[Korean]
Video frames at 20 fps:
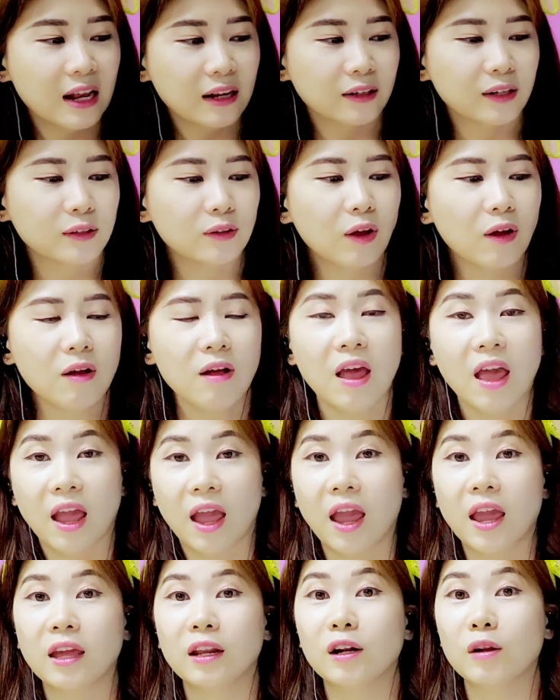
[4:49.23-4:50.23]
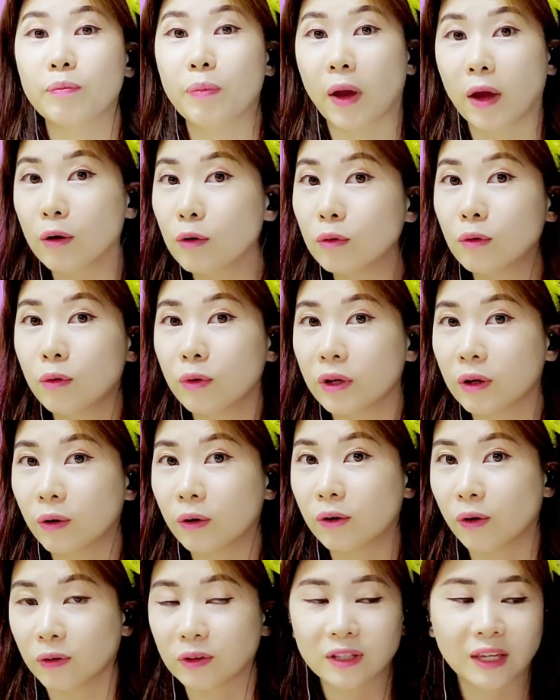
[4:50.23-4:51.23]
그래서 A를 배우고
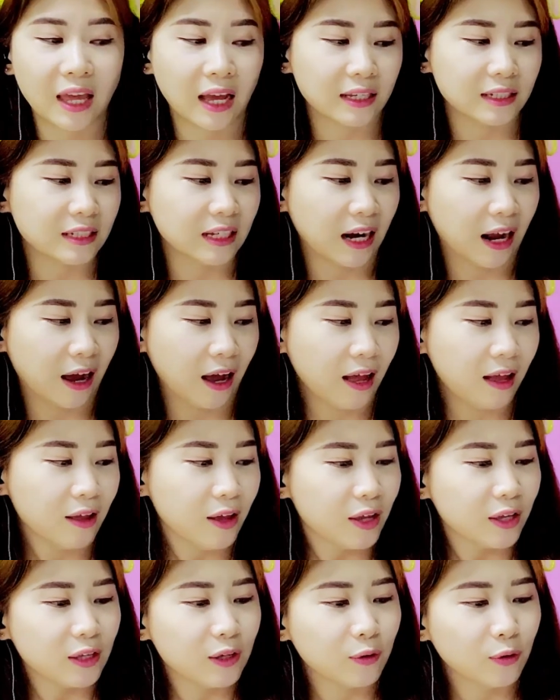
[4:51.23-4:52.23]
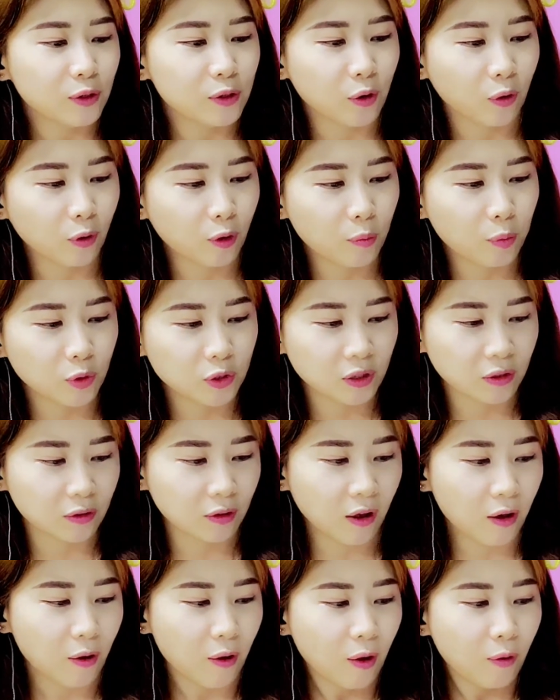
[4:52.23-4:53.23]
이걸 여는 게 아니라, 이걸
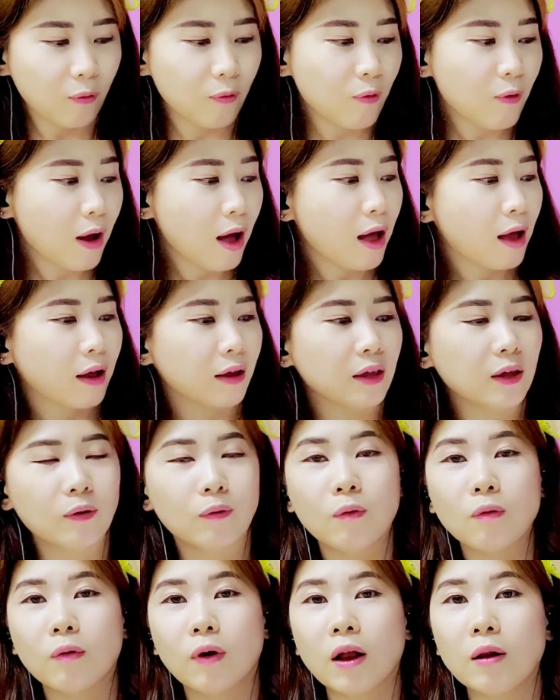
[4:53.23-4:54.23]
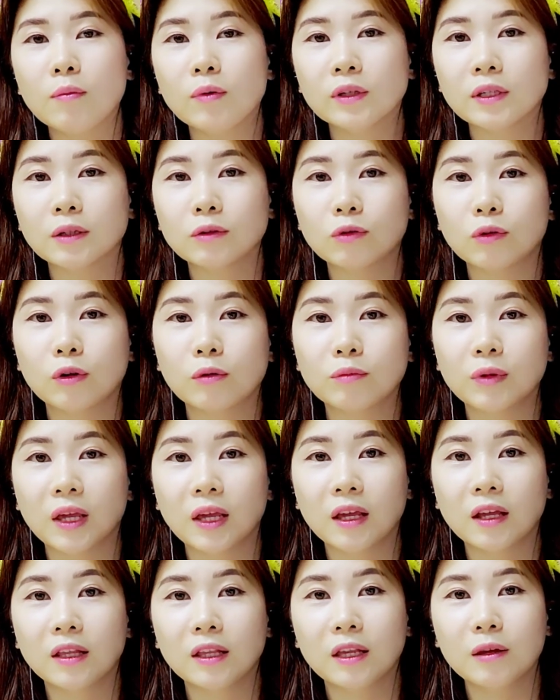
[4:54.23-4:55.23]
열어보셔서 우와, 이 꼬깔모자처럼
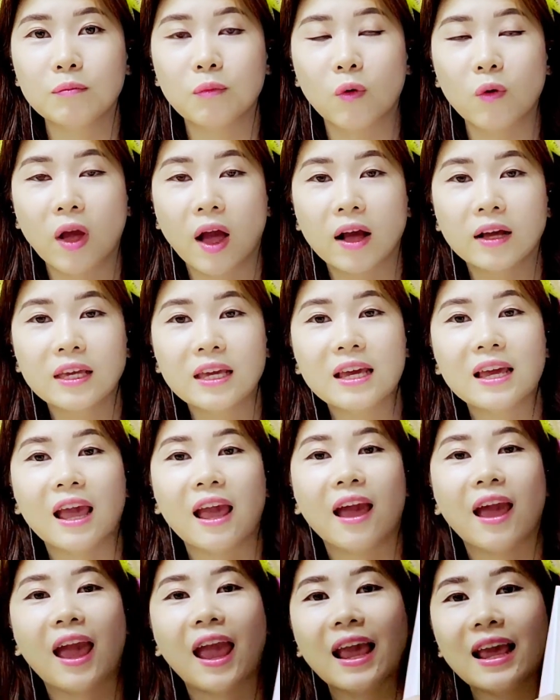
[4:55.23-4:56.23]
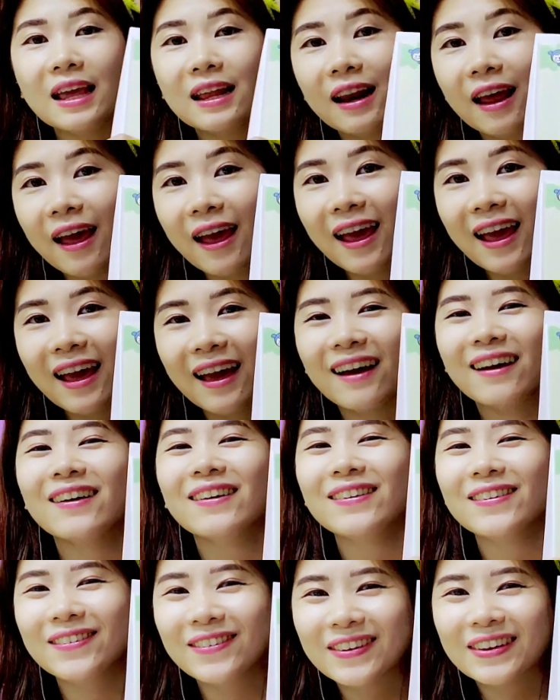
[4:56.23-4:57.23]
생긴 이 모양이 A래
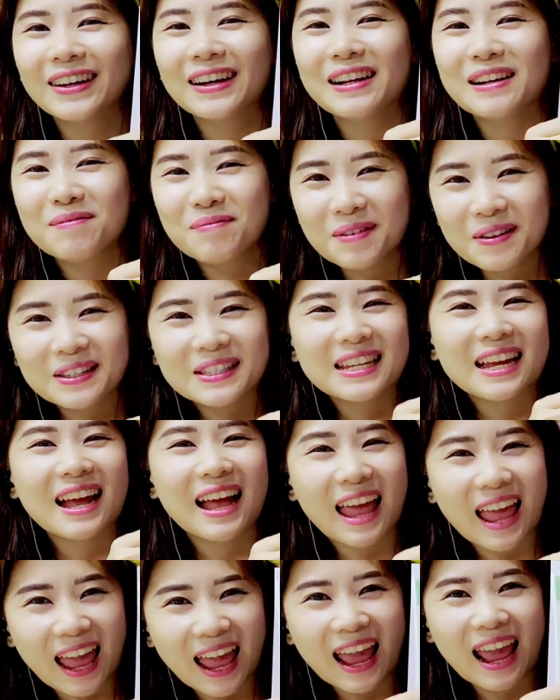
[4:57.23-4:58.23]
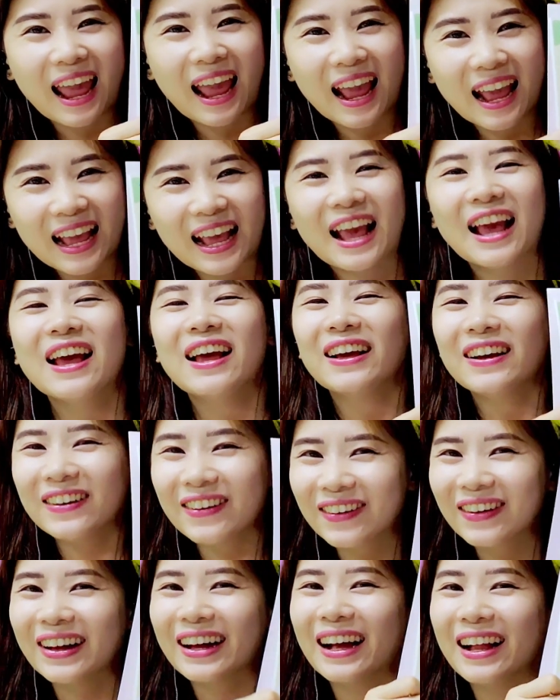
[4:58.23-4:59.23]
꼬깔모자 A,
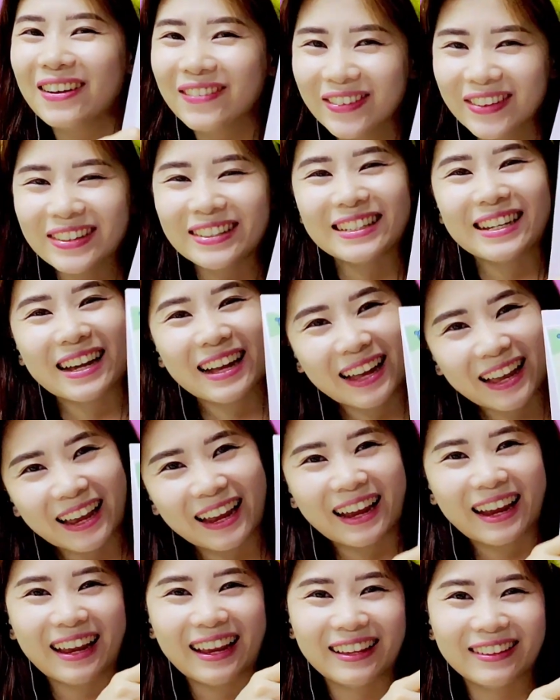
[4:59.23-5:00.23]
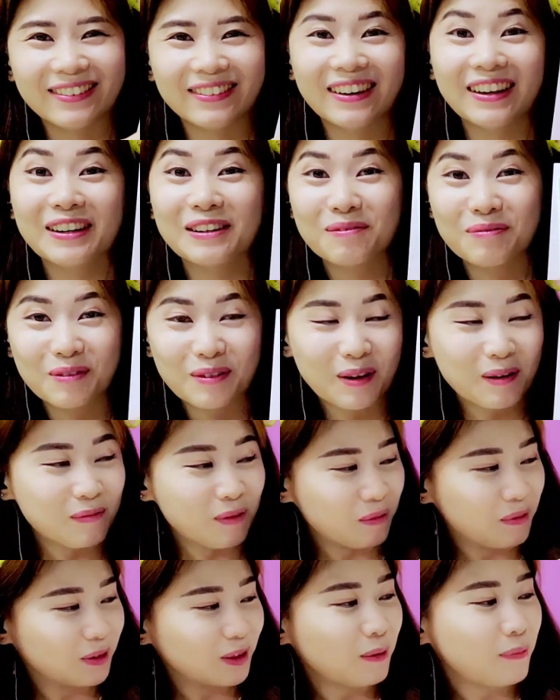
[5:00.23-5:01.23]
꼬깔모자 A 노래를
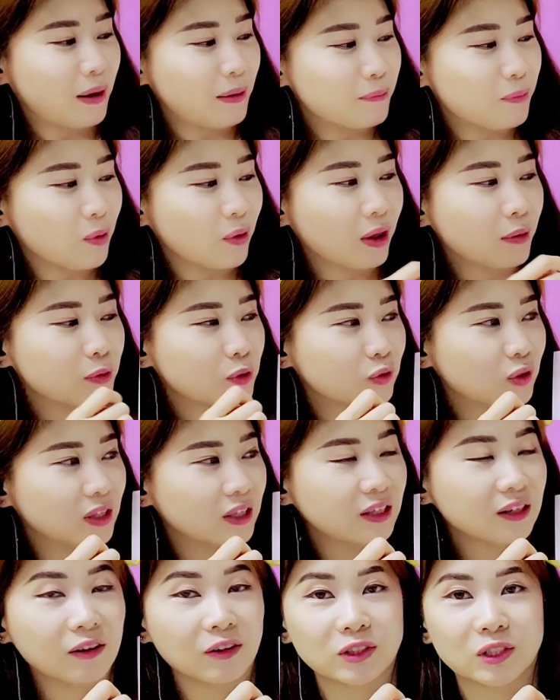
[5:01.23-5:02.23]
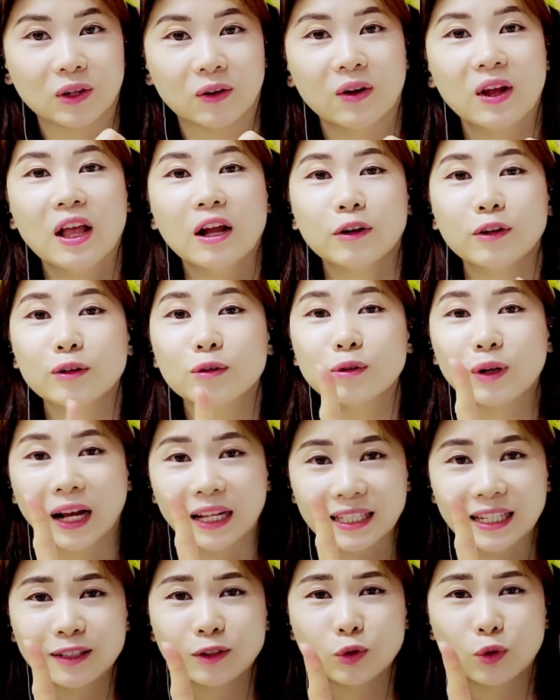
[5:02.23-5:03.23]
불러보면서 반복해 볼 수 있는 거죠. 그리고
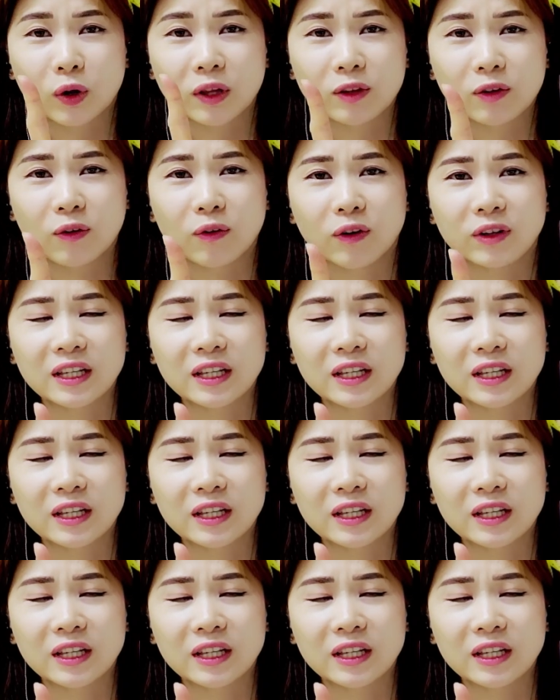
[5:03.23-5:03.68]
가장 좋았던